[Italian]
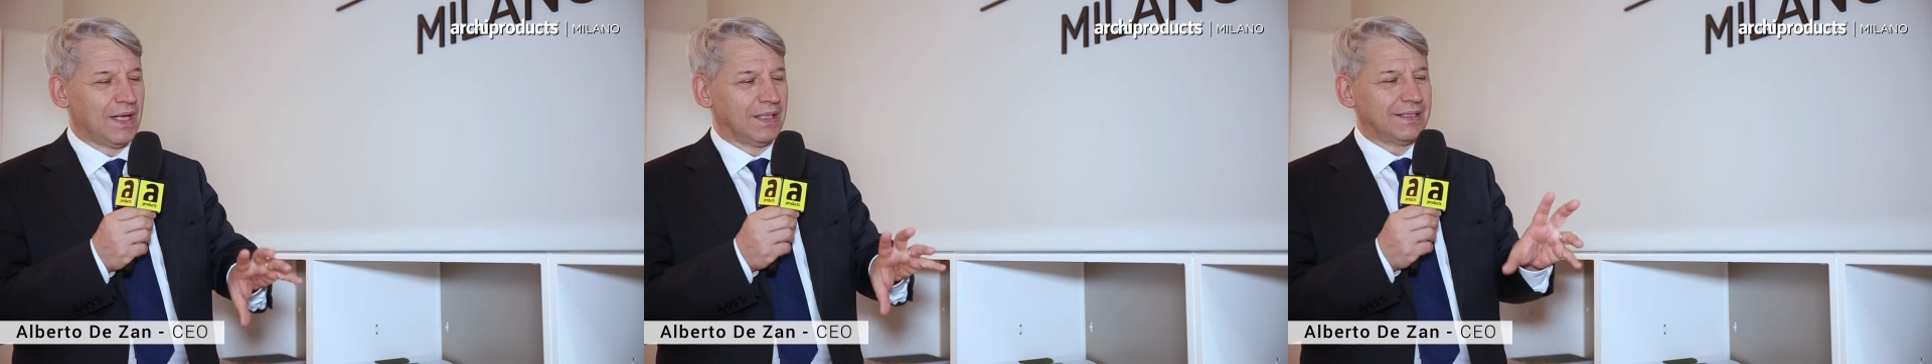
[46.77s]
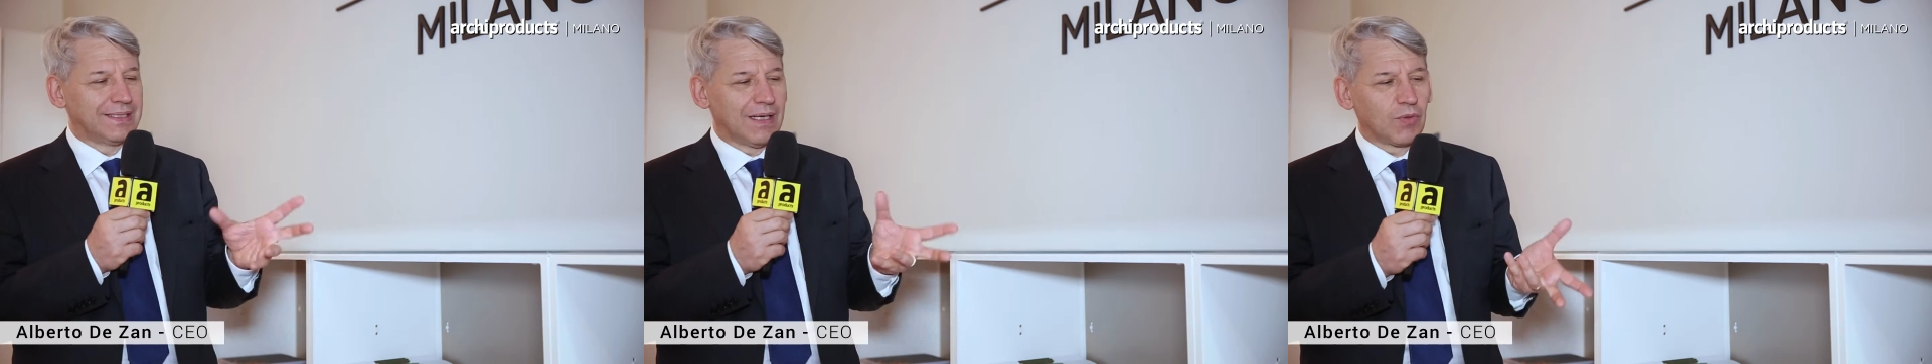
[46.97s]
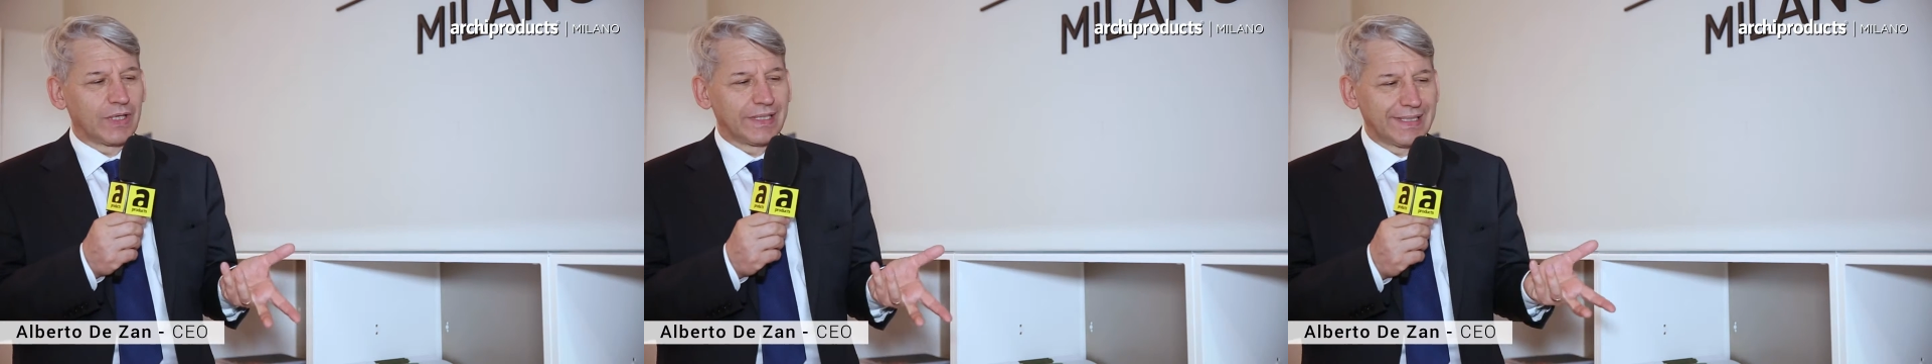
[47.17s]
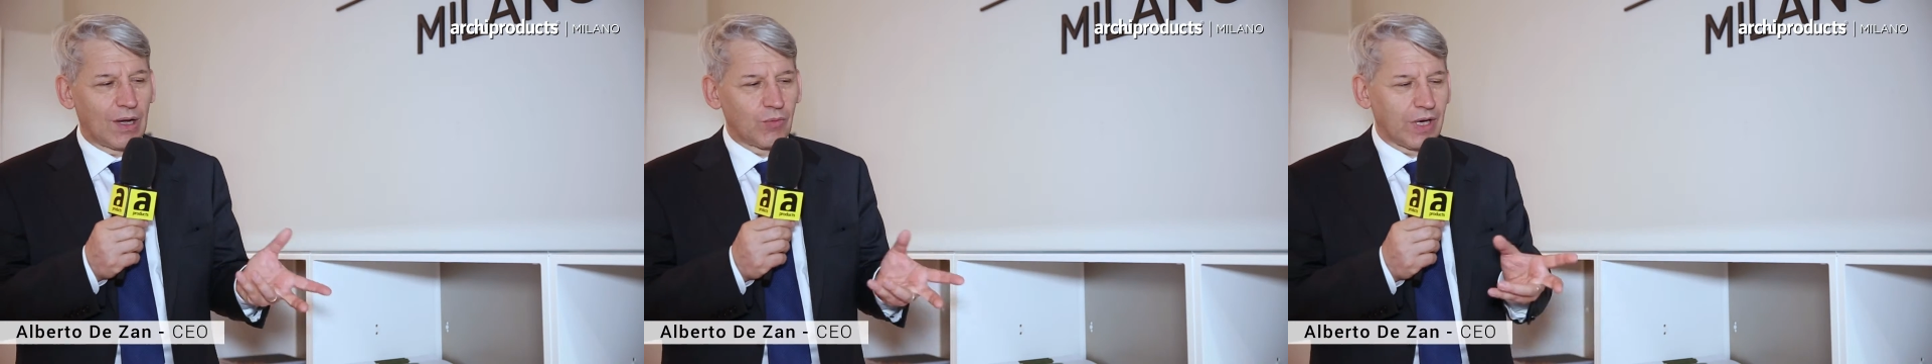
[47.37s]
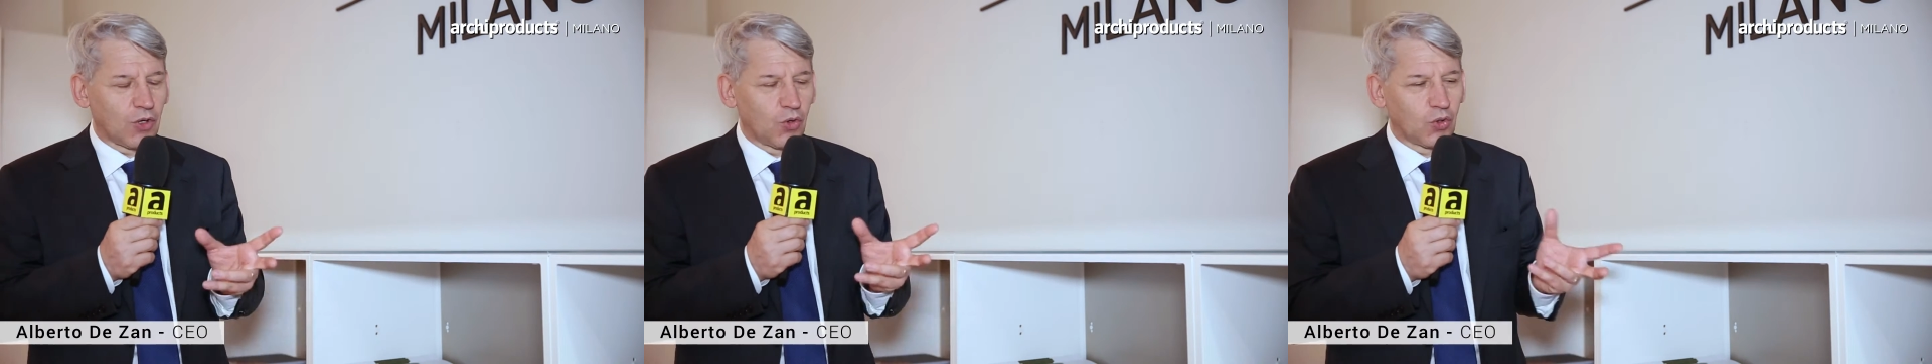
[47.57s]
diciamo che dà
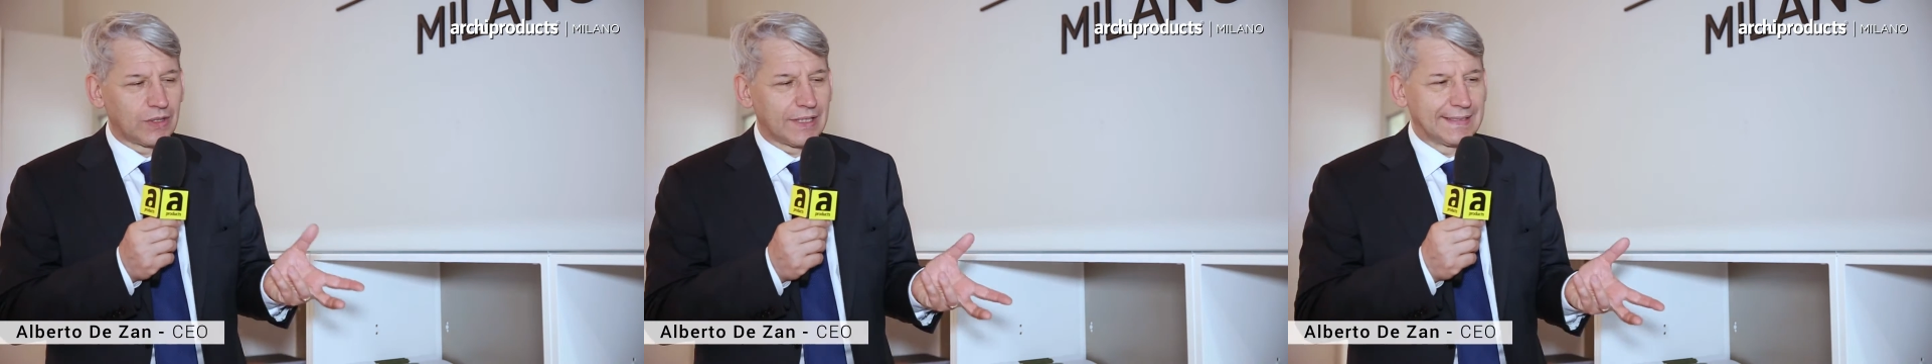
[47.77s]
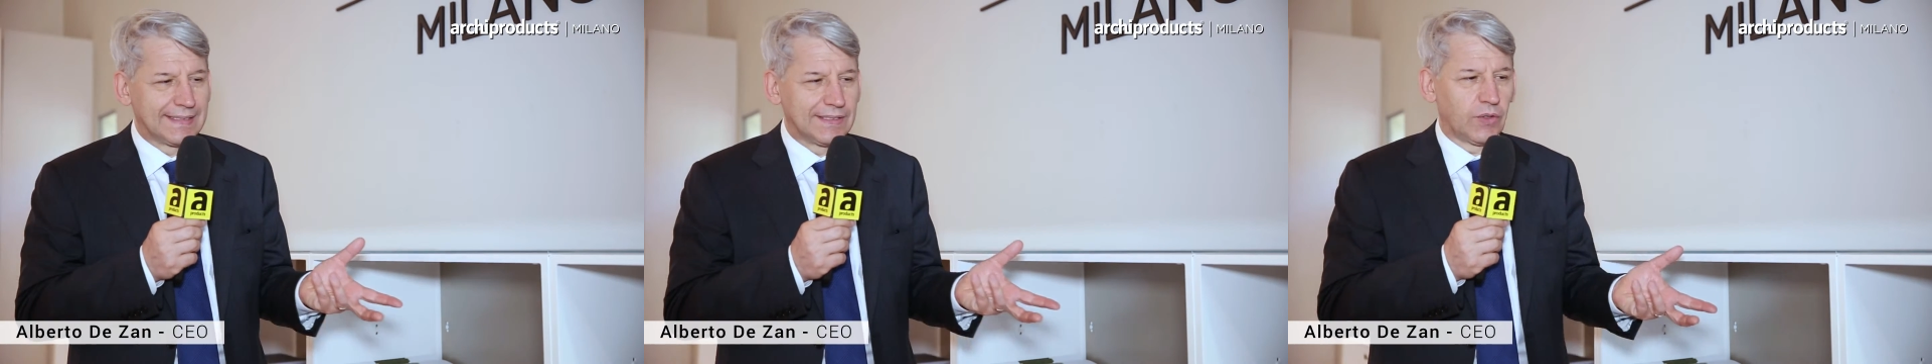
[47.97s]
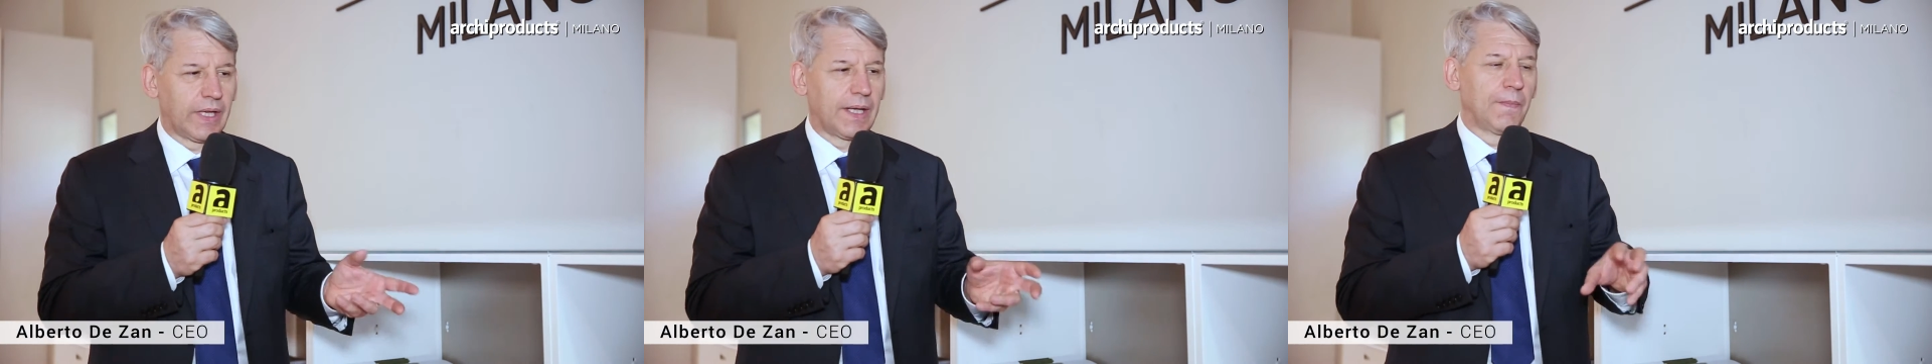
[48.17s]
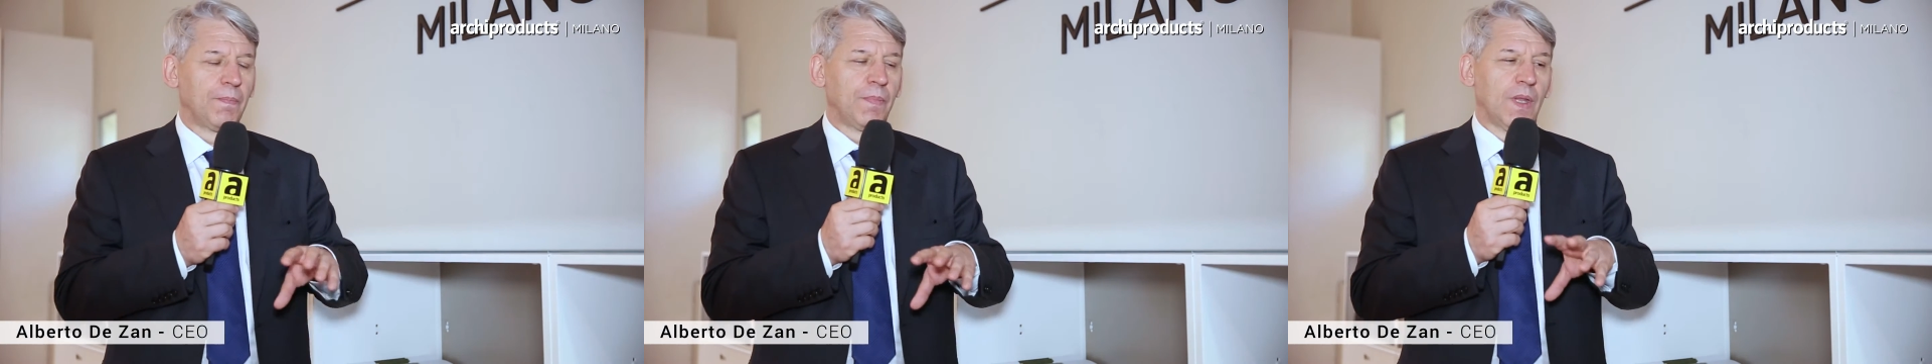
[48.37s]
una connotazione